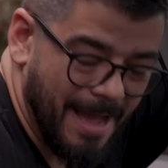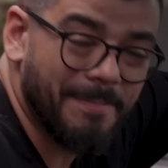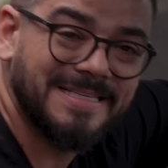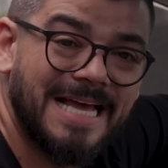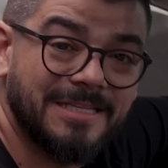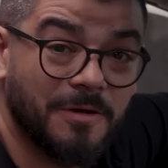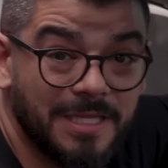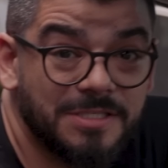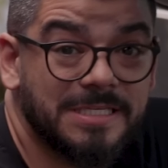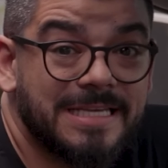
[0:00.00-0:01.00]
E, rapaziada,
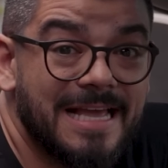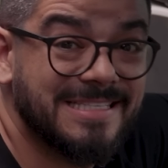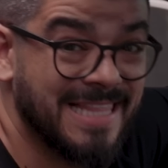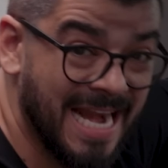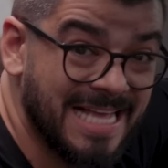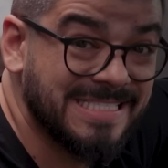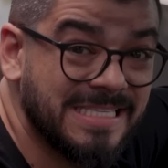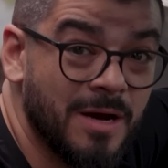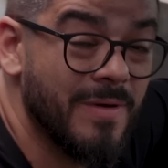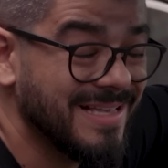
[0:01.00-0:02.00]
quando eu disse que a
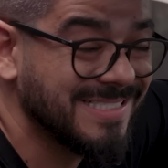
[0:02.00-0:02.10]
instalação é